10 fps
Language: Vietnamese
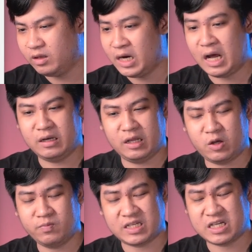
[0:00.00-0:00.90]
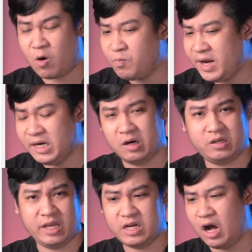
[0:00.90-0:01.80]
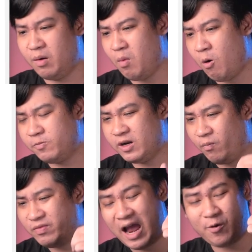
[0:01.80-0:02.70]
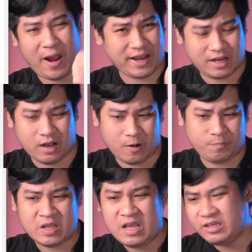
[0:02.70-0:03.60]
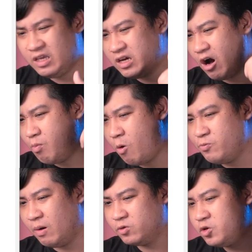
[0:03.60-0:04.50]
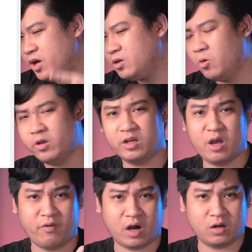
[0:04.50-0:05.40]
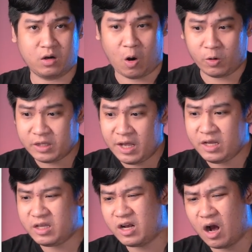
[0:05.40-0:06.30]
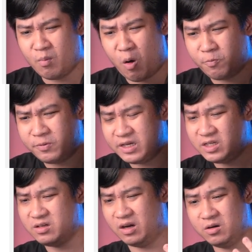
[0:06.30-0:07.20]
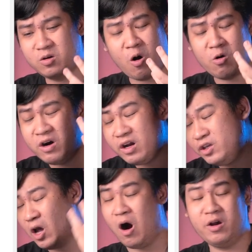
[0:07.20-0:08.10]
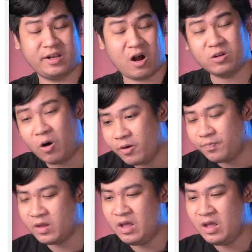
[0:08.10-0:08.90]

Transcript: tình hình thì chúng ta sẽ không biết được chỉ cần một cái động thái của hacker chỉ cần một dòng tweet của những nhân vật nổi tiếng chỉ cần một cái sự cố rất nhỏ gì đó thôi